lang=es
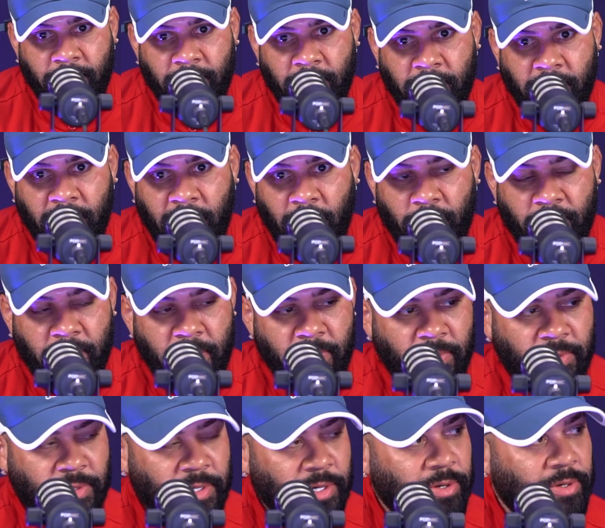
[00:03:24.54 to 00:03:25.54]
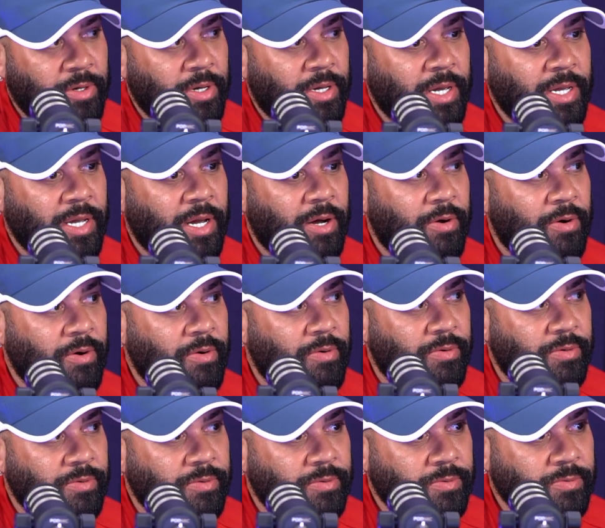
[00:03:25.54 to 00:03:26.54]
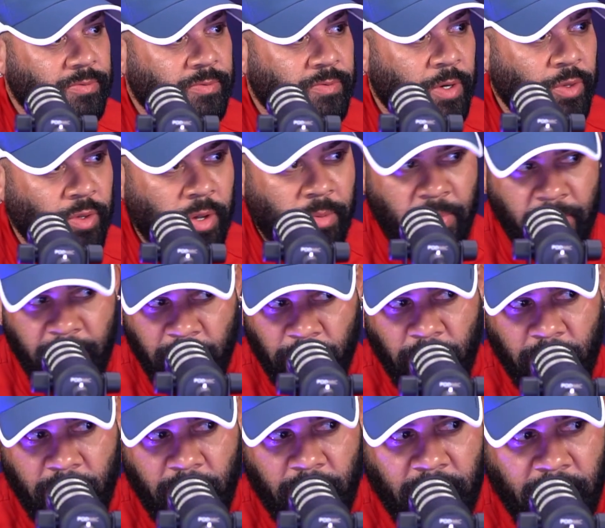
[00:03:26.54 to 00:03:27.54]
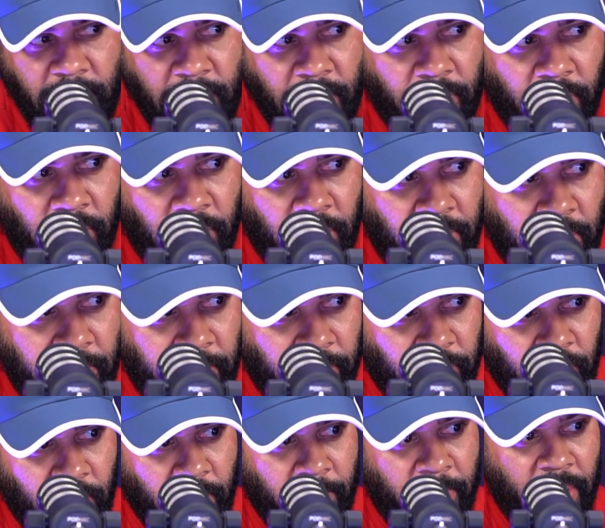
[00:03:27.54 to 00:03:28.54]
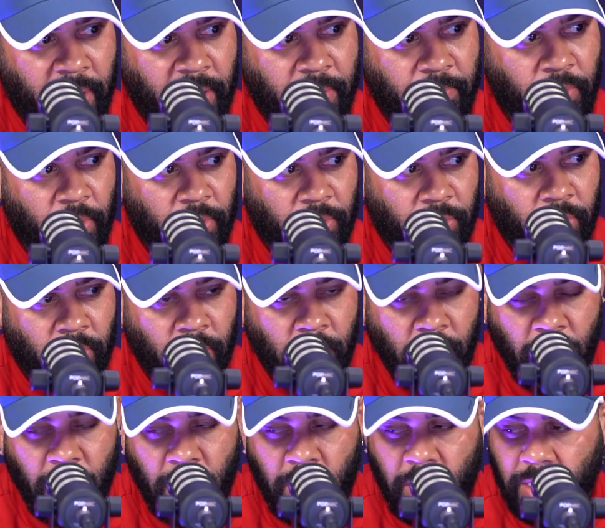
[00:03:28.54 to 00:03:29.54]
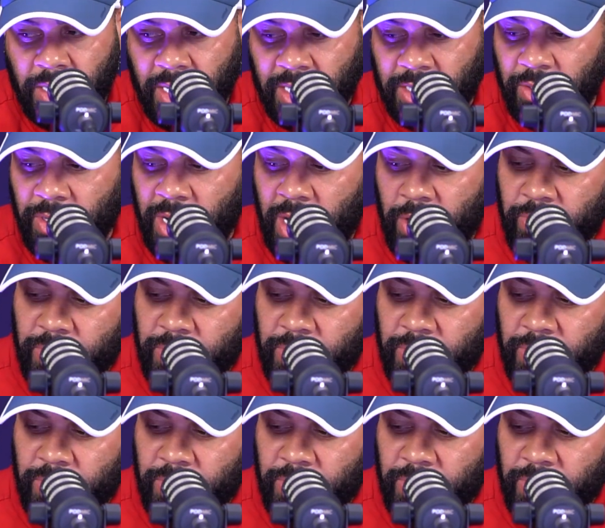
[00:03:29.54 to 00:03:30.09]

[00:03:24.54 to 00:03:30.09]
mí me da lo mismo si ellos se quillan o no cuando a mí me toca reír, cuando a mí me tocan pagar impuestos, nacional o